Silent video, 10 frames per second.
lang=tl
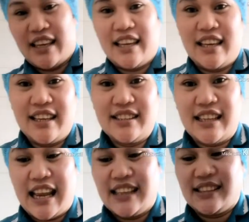
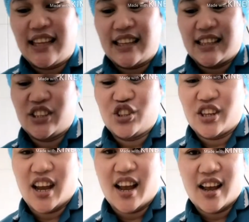i-slice natin
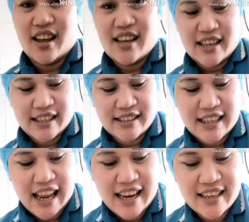siya.
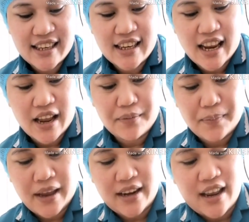Sliding lang
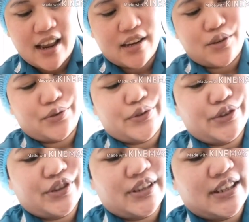para ano,
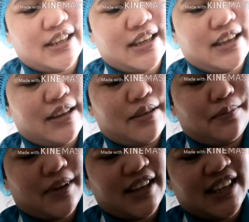
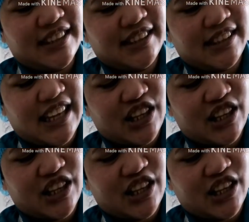maging stick